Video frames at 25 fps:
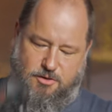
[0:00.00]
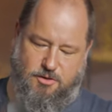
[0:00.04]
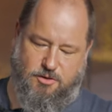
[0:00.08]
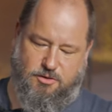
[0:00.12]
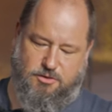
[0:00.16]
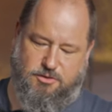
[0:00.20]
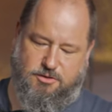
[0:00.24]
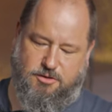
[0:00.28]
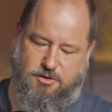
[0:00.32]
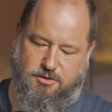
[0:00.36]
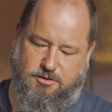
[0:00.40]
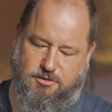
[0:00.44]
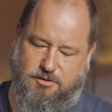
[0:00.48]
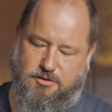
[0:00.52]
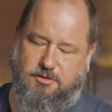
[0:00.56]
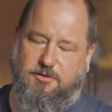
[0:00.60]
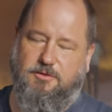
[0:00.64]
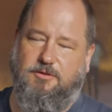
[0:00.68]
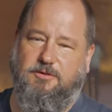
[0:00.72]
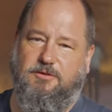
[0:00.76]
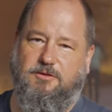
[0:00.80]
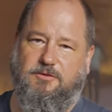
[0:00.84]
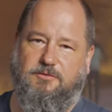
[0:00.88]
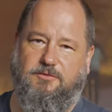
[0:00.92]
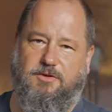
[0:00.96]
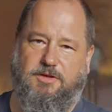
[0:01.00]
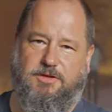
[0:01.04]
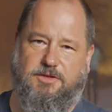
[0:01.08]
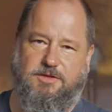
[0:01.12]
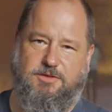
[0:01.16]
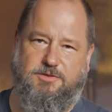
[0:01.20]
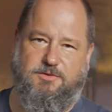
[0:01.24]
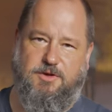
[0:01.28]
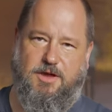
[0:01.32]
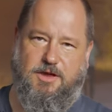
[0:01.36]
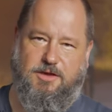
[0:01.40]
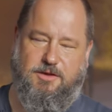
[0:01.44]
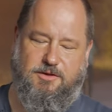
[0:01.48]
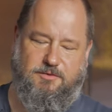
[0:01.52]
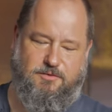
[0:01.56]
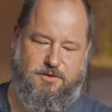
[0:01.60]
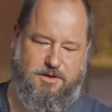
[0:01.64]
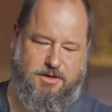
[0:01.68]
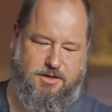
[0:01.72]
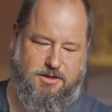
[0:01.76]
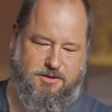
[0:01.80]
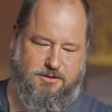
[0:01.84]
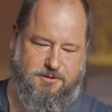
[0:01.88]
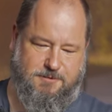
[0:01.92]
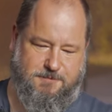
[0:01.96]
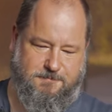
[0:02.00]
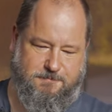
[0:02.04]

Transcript: und dann wird das da eingefädelt.